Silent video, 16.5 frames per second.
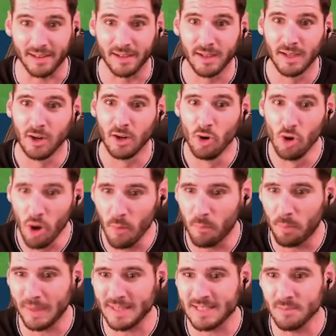le
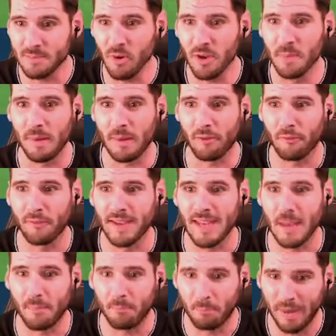placement est parfait, il
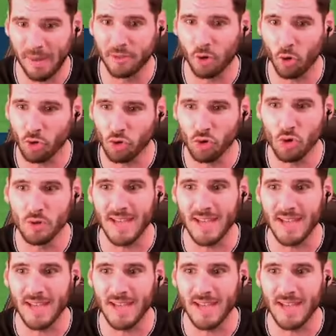y a pas d'enjeu, il y a